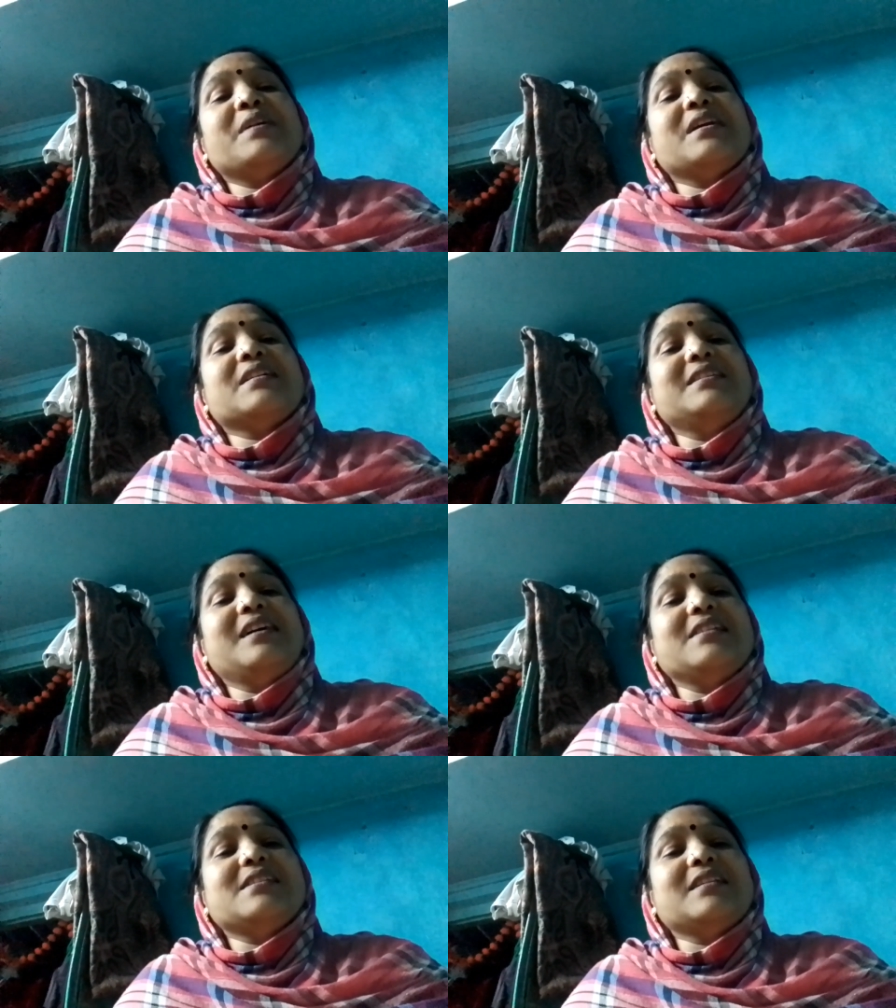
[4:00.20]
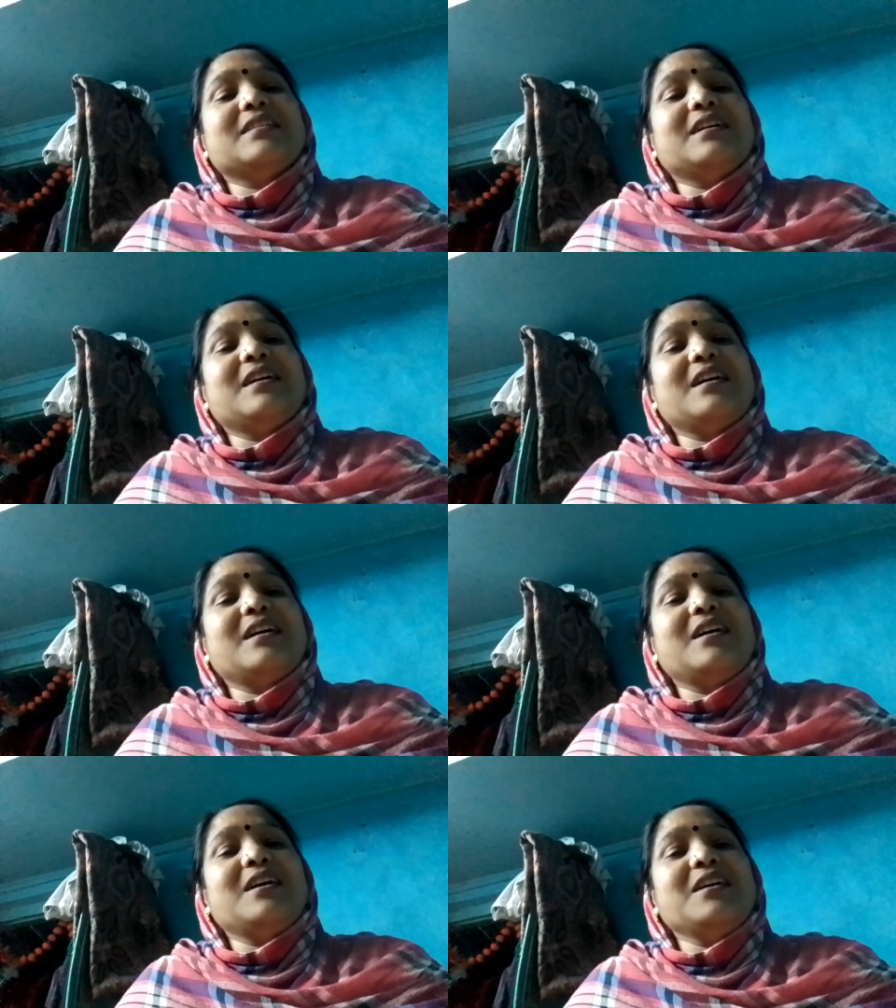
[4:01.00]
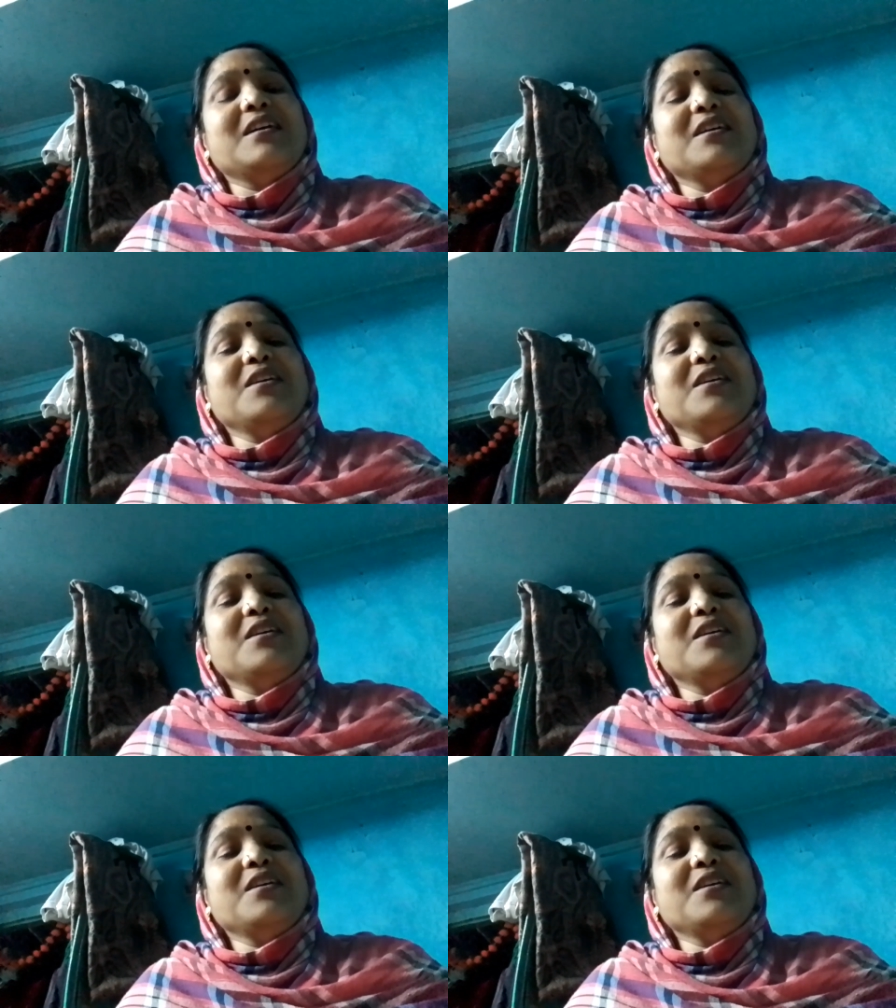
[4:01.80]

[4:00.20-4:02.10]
पर रख दिया जाता है